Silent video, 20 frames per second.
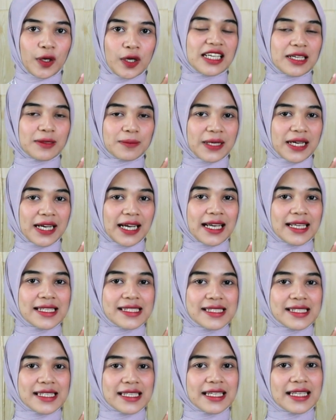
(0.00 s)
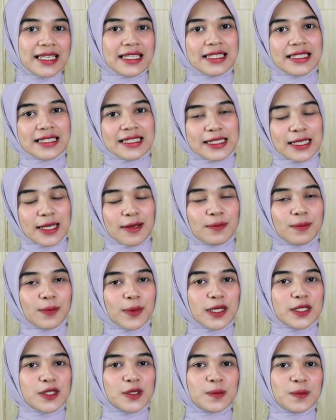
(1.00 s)
Terima kasih,
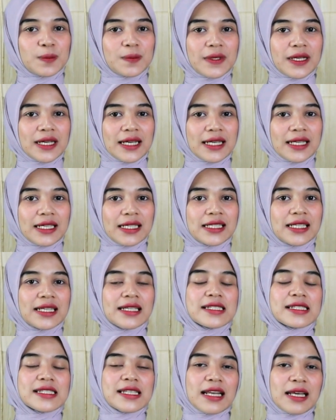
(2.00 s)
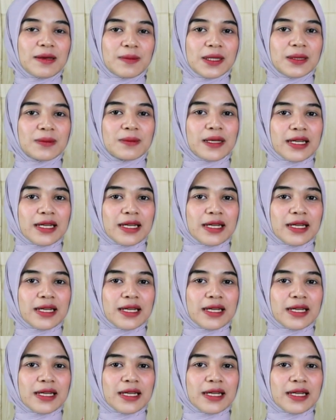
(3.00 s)
sampai jumpa dan selamat